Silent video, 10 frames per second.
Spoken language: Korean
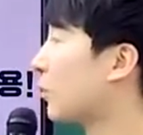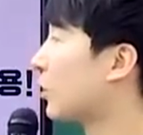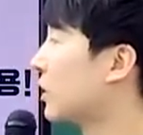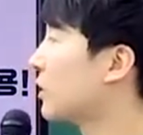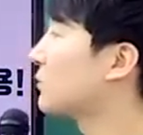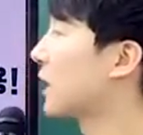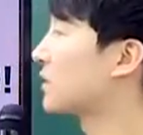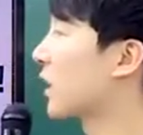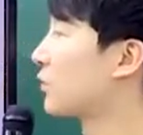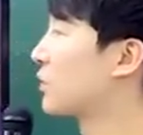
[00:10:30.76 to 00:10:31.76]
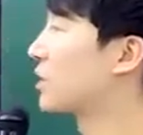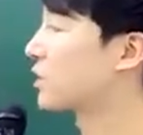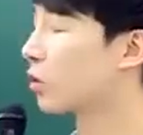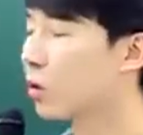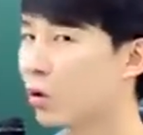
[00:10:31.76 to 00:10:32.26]
뭐 이름 갖다
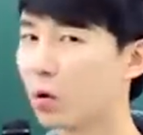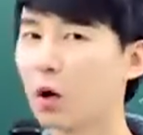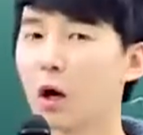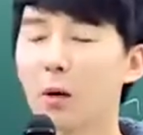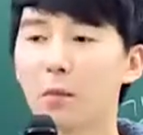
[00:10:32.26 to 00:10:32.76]
붙이고